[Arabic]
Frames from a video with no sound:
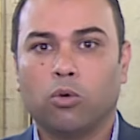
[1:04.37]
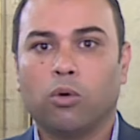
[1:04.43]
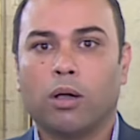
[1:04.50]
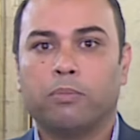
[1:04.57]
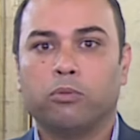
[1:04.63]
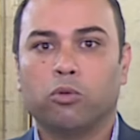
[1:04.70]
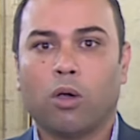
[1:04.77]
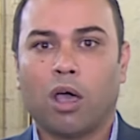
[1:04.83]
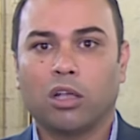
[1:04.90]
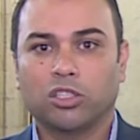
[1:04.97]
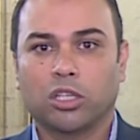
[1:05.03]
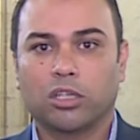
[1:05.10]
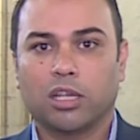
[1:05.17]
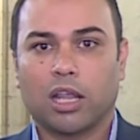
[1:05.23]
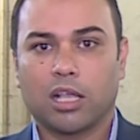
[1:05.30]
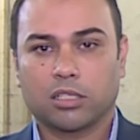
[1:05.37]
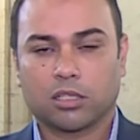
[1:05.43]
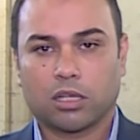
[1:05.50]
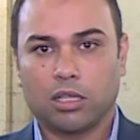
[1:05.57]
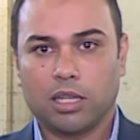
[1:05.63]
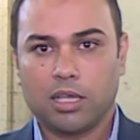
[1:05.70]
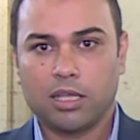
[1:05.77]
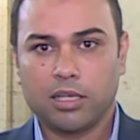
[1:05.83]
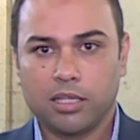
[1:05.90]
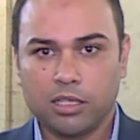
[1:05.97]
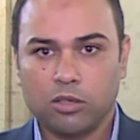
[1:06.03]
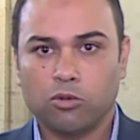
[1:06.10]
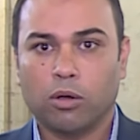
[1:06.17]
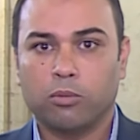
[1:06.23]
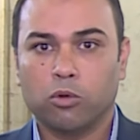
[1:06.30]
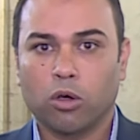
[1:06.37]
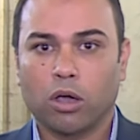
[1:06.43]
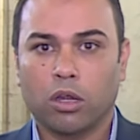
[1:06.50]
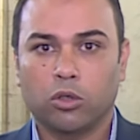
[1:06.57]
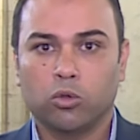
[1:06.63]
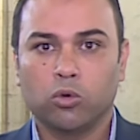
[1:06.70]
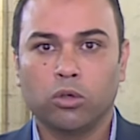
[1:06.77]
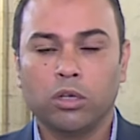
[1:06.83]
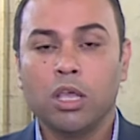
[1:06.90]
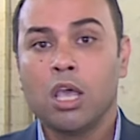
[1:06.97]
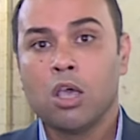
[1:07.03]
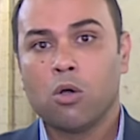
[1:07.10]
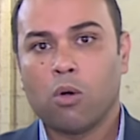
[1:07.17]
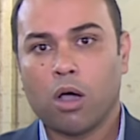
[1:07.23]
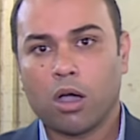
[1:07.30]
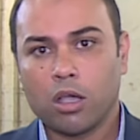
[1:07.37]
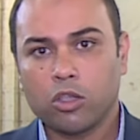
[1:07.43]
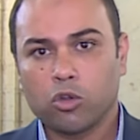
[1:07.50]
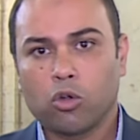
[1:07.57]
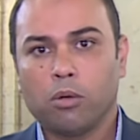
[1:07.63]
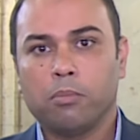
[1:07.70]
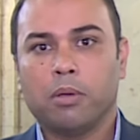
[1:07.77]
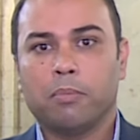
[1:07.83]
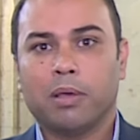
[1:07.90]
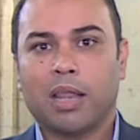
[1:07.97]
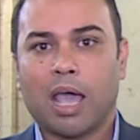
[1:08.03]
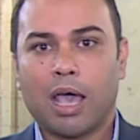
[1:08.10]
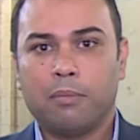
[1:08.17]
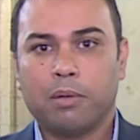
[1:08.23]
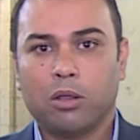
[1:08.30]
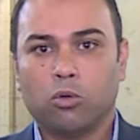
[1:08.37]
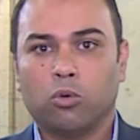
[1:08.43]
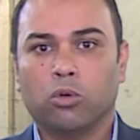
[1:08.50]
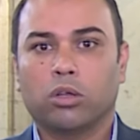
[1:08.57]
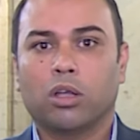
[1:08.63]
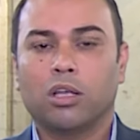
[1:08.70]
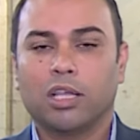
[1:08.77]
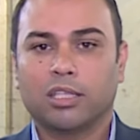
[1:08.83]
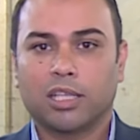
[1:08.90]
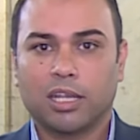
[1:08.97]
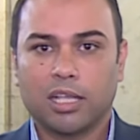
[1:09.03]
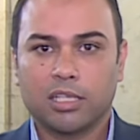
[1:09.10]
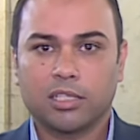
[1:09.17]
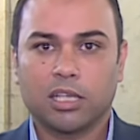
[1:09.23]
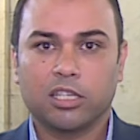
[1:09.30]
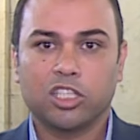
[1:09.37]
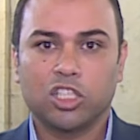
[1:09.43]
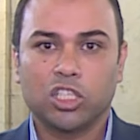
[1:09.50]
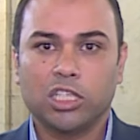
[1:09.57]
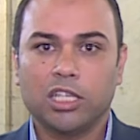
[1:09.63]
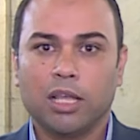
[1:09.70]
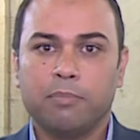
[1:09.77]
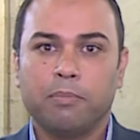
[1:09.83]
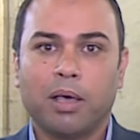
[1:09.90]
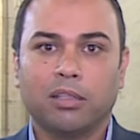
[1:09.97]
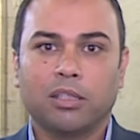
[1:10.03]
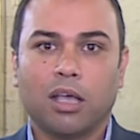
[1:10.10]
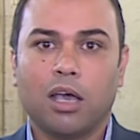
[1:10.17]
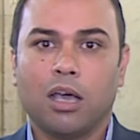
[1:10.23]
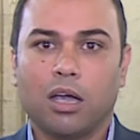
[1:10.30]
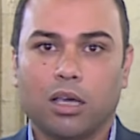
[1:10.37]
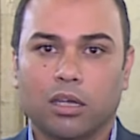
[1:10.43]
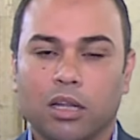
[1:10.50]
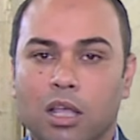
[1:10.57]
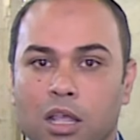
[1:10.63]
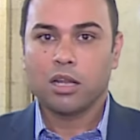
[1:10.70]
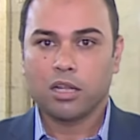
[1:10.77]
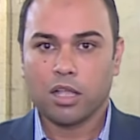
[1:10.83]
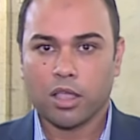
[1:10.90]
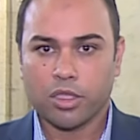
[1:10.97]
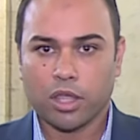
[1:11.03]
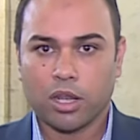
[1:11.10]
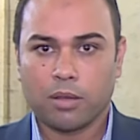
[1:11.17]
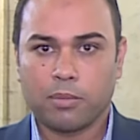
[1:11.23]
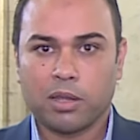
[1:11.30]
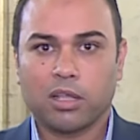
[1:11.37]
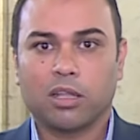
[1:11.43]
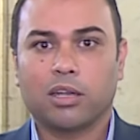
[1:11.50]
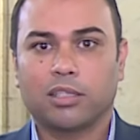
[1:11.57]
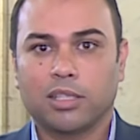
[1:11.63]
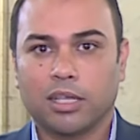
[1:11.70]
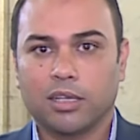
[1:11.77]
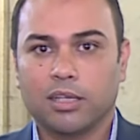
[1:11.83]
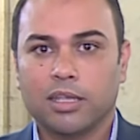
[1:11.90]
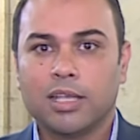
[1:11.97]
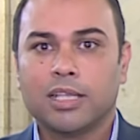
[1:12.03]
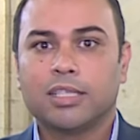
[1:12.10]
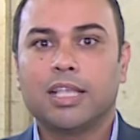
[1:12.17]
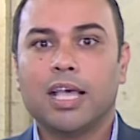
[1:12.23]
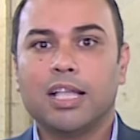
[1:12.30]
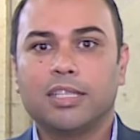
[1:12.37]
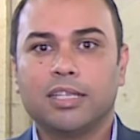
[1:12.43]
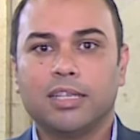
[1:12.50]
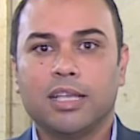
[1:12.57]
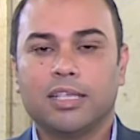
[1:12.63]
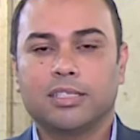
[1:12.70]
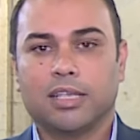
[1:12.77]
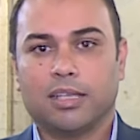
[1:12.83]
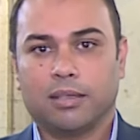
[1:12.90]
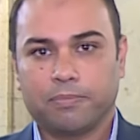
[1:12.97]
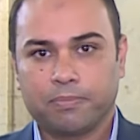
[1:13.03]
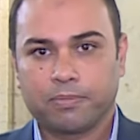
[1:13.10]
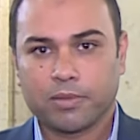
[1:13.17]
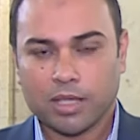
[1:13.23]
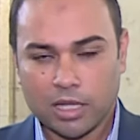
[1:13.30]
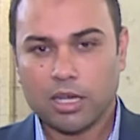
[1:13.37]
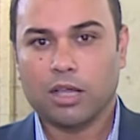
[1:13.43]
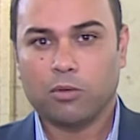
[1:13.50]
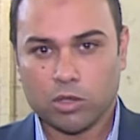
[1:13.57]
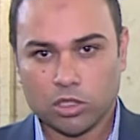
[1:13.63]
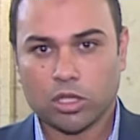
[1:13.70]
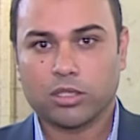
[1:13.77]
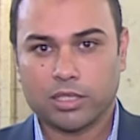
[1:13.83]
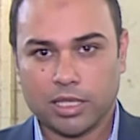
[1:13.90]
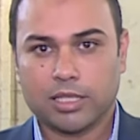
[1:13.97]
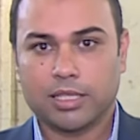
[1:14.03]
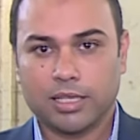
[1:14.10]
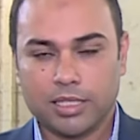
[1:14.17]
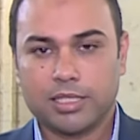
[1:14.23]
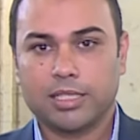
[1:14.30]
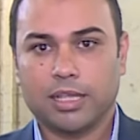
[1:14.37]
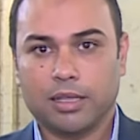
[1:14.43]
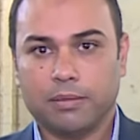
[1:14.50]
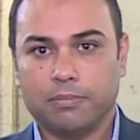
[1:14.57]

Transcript: وابن حجر العسقلاني وابن خلدون وغيرهم ممن حملوا راية الأزهر جيلا بعد آخر ليظل منارة تهدي الناس إلى وسطية الإسلام.